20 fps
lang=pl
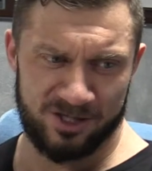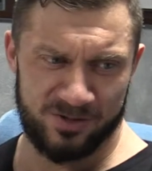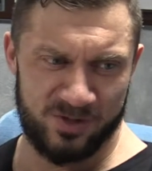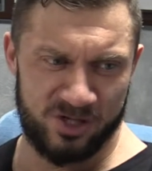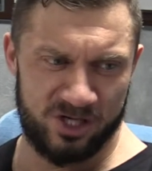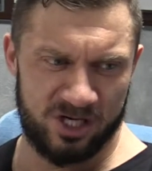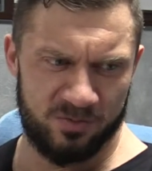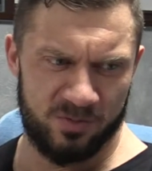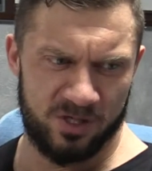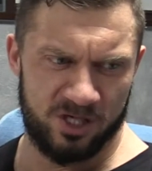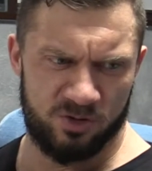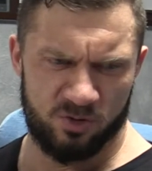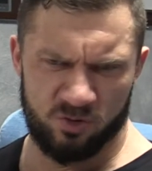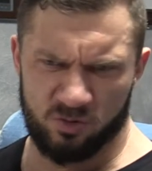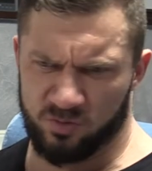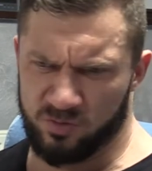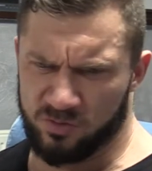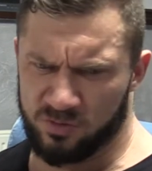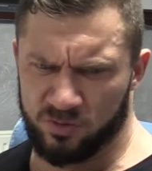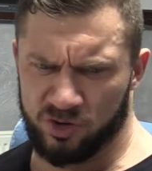żeby się bić,
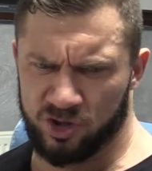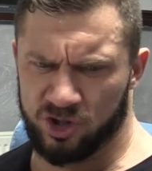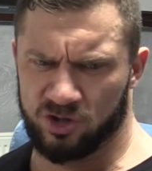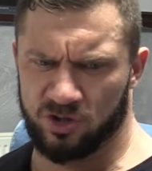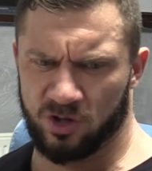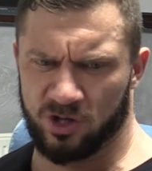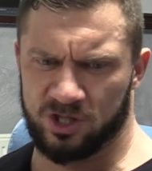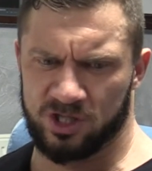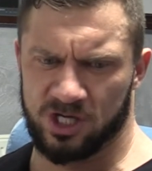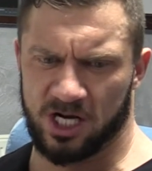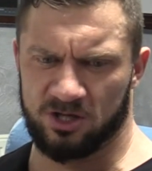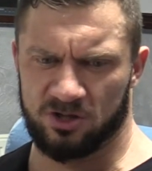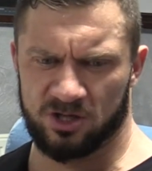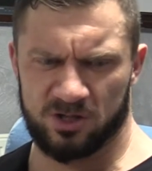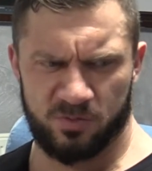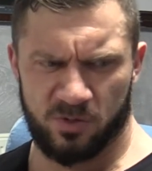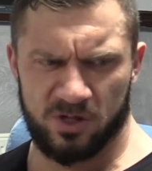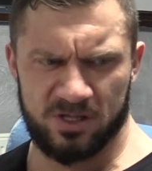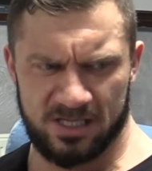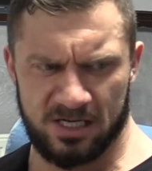musisz to chcieć. To
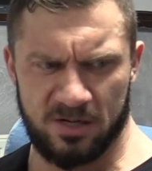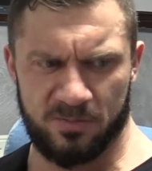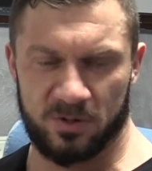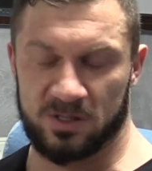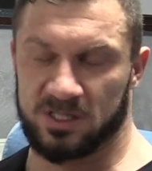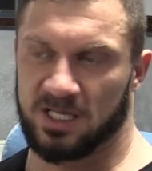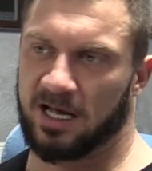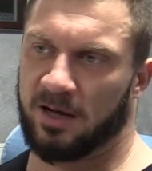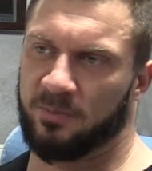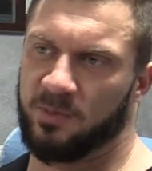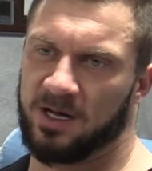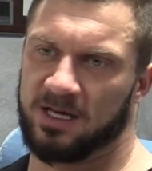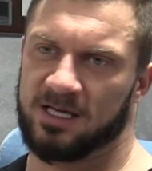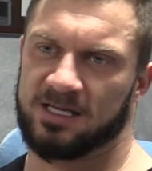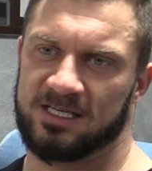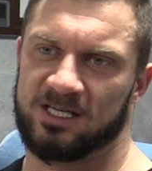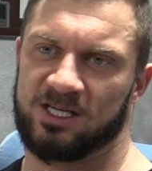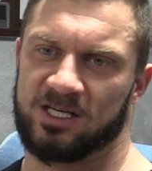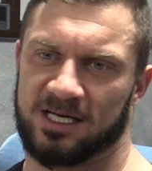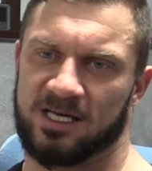jest moim zdaniem podstawa, bo jak
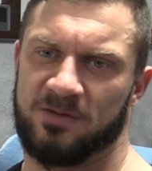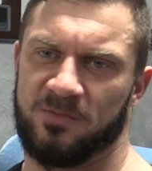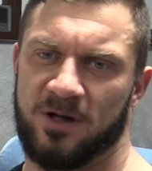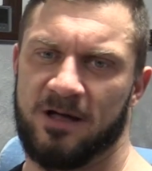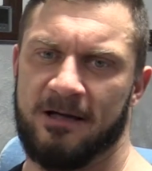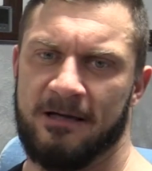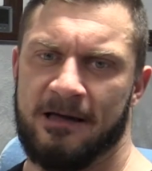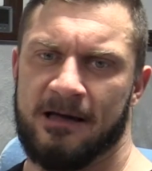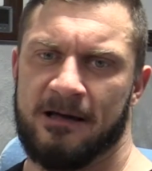jesteś takim,